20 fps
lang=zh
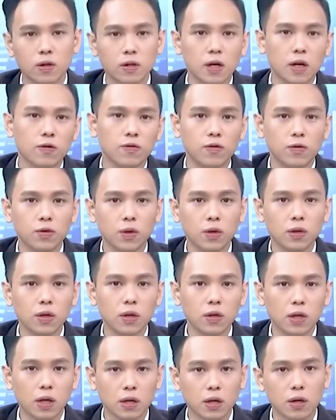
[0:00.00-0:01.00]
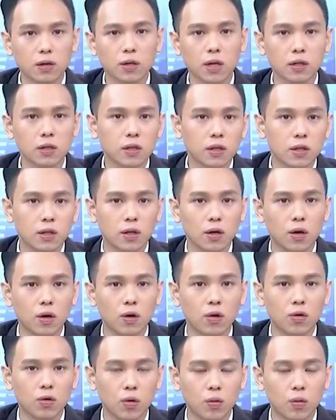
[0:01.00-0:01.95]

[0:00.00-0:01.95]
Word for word: 涨幅都到两到三成以后，